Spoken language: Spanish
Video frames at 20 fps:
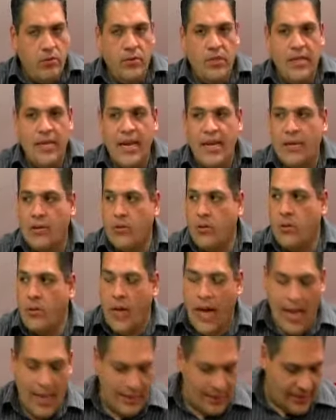directo
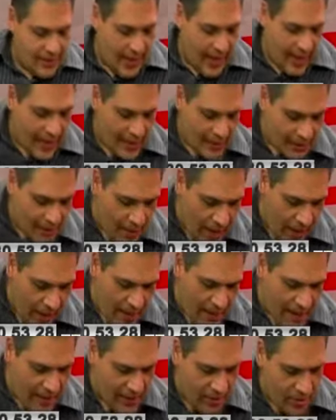hacia las plantas.